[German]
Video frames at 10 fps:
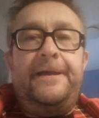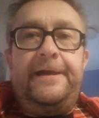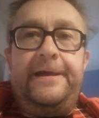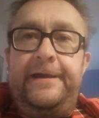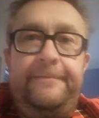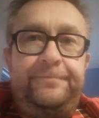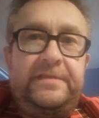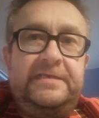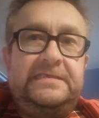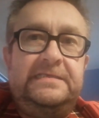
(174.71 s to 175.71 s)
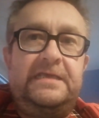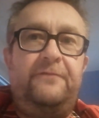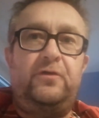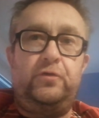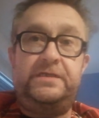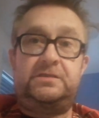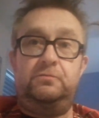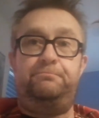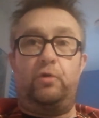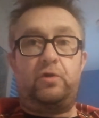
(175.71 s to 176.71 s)
Äh, das ist einfach alles
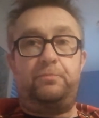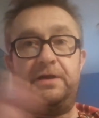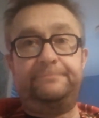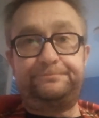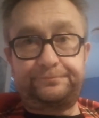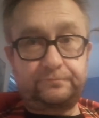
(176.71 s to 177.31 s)
unbockbar.